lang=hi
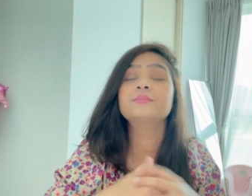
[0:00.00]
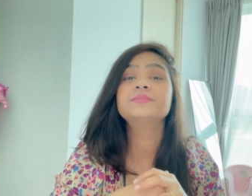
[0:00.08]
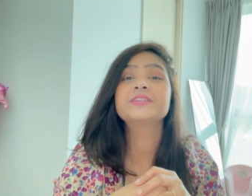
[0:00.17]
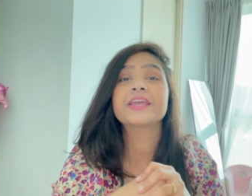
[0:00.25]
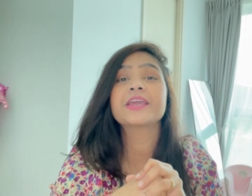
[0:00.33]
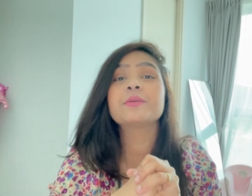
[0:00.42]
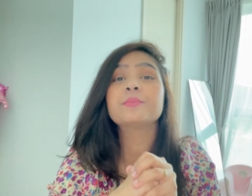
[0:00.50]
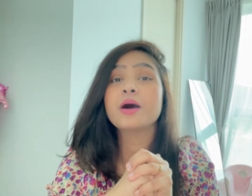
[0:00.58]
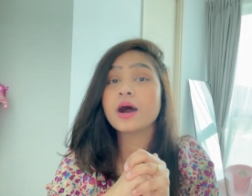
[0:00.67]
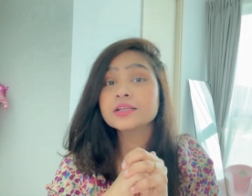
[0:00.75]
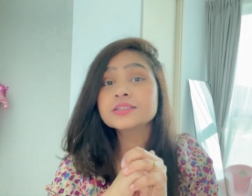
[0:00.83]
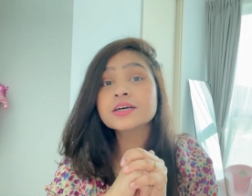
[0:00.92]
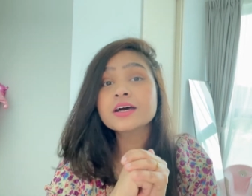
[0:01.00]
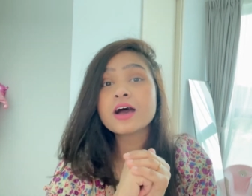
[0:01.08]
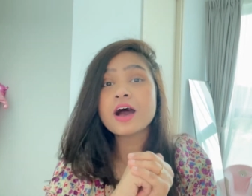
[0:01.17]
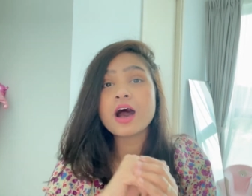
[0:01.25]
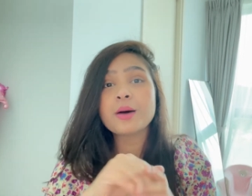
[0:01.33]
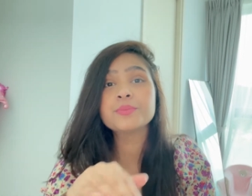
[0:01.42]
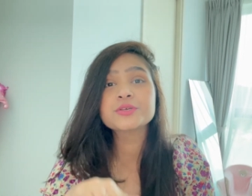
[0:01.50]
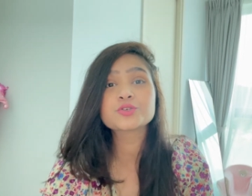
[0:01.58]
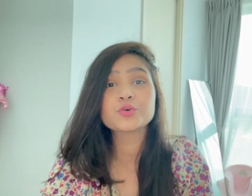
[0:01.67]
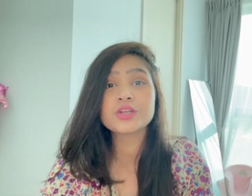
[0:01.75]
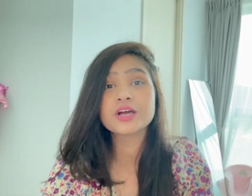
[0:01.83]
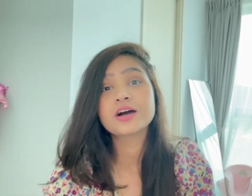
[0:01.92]
टेकिंग बाथ आप इसको
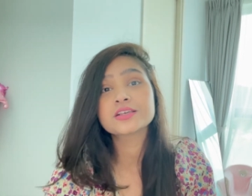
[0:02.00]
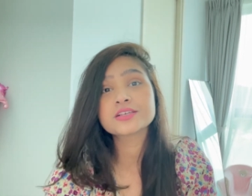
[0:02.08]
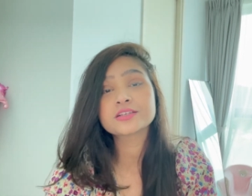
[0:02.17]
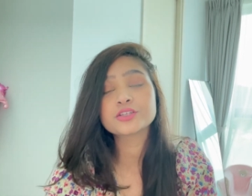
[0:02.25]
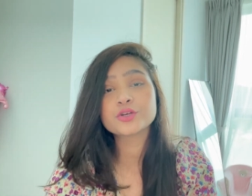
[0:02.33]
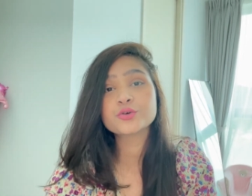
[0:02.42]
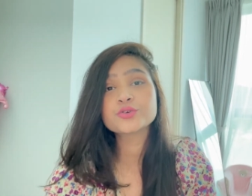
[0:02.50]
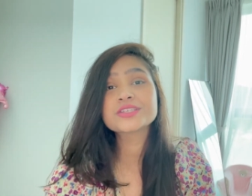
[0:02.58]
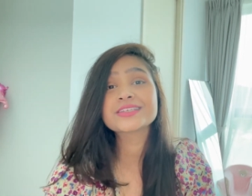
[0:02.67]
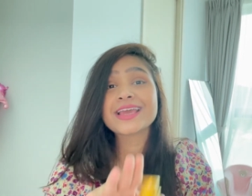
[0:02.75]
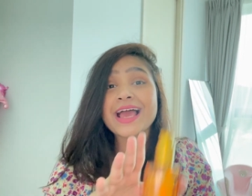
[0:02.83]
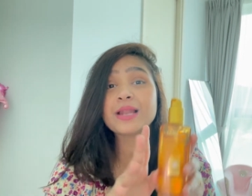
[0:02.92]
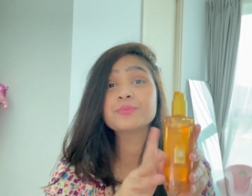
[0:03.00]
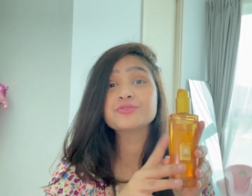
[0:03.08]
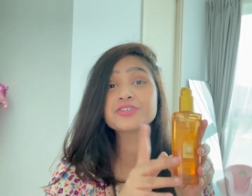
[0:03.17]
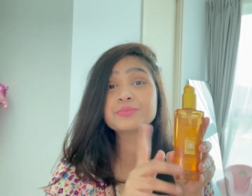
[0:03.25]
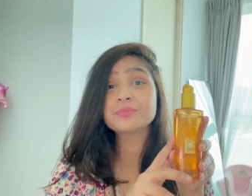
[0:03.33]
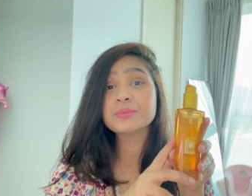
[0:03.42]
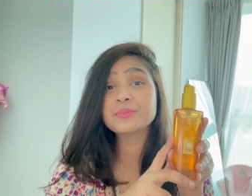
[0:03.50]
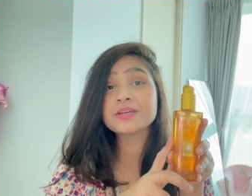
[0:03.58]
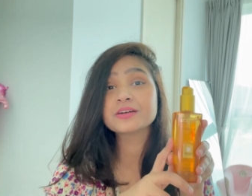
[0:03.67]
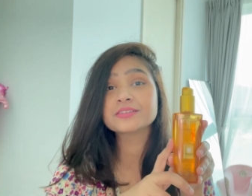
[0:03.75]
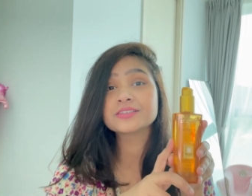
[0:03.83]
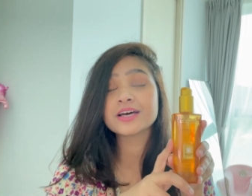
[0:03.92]
लगा सकते हो स्कैल्प ट्रीटमेंट भी
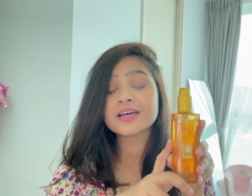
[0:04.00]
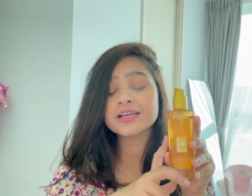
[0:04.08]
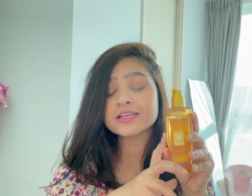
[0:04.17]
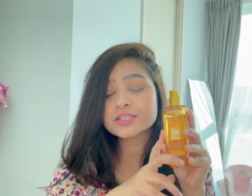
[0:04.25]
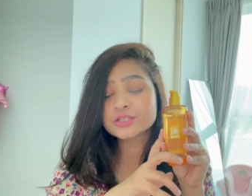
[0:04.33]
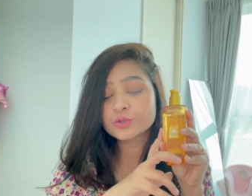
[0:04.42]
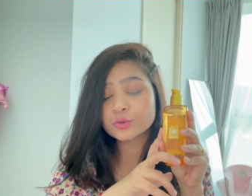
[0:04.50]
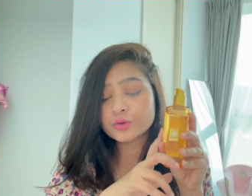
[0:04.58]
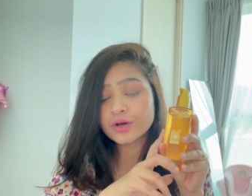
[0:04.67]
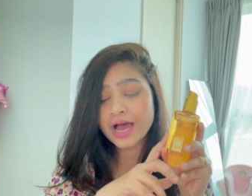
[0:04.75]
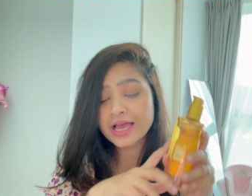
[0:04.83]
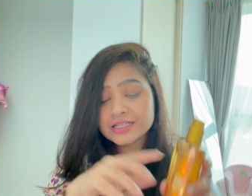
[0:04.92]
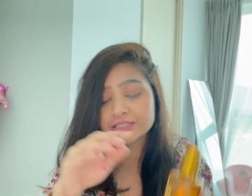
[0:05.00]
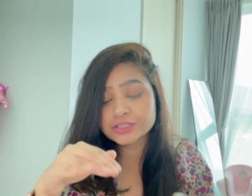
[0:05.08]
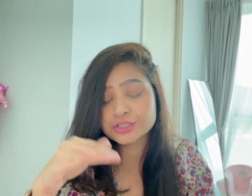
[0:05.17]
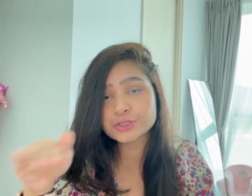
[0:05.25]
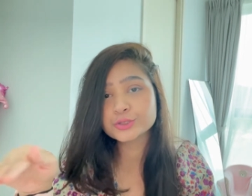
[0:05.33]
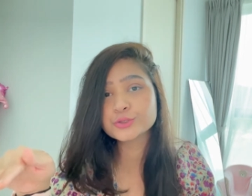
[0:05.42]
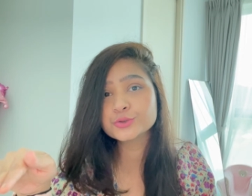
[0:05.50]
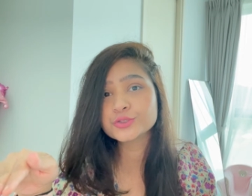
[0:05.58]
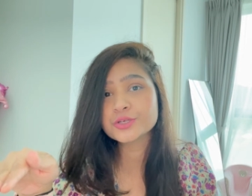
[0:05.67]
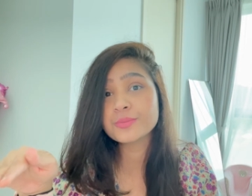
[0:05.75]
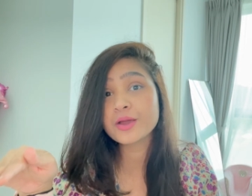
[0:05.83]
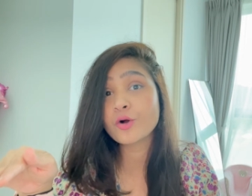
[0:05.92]
करता है सो आई जस्ट शो यू कि
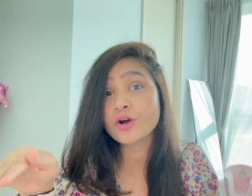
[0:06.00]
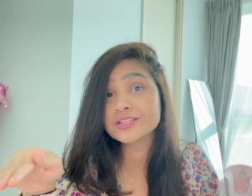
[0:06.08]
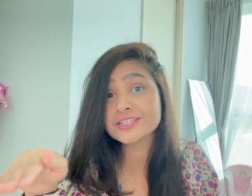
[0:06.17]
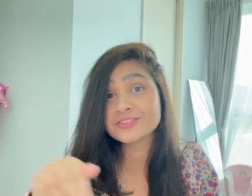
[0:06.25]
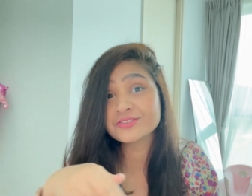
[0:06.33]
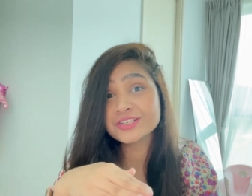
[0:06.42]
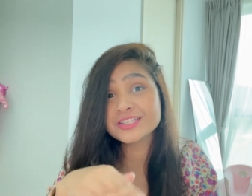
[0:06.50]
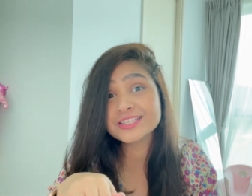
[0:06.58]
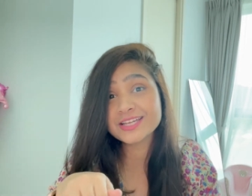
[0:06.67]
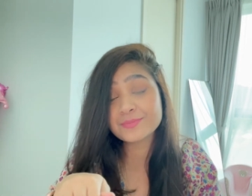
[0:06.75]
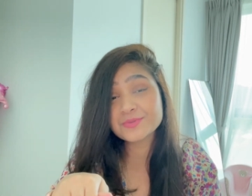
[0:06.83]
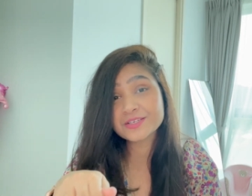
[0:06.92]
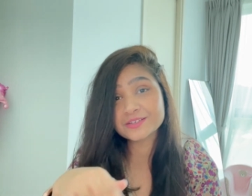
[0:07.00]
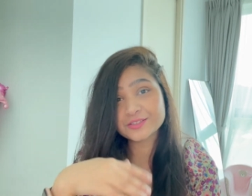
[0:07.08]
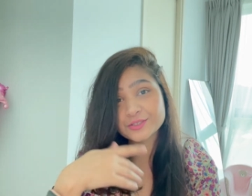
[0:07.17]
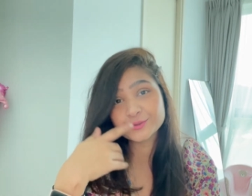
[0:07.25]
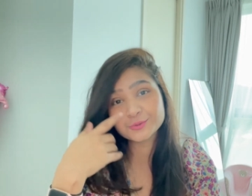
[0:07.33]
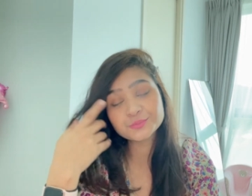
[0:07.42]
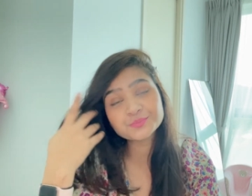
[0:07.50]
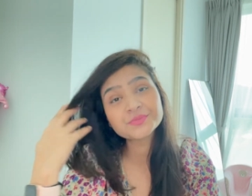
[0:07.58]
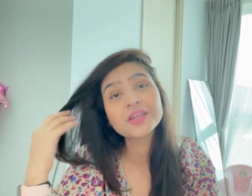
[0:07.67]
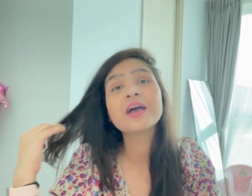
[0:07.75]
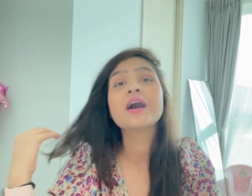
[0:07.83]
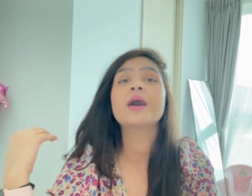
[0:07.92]
मैं कौन से थ्री स्टेप्स करती हूँ
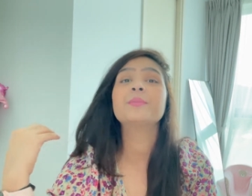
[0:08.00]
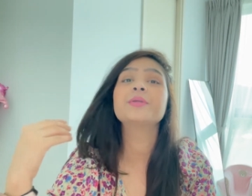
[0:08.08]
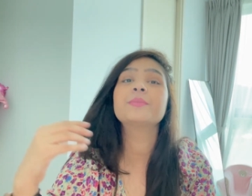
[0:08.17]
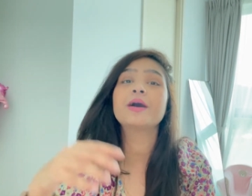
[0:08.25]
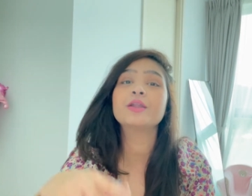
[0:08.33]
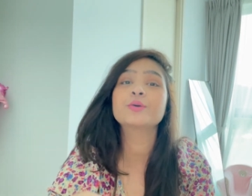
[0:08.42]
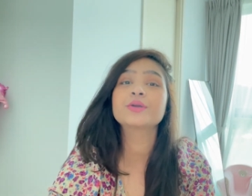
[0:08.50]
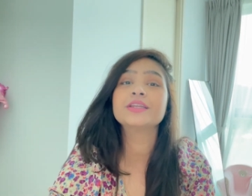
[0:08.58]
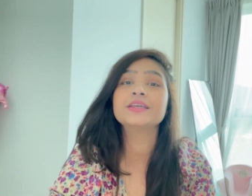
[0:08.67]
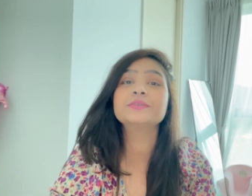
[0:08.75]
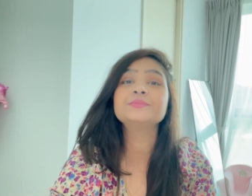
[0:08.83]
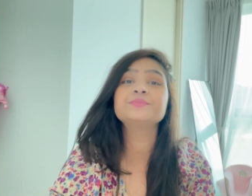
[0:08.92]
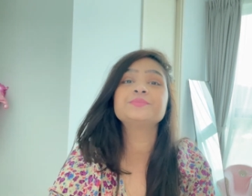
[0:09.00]
अपने बालों के लिए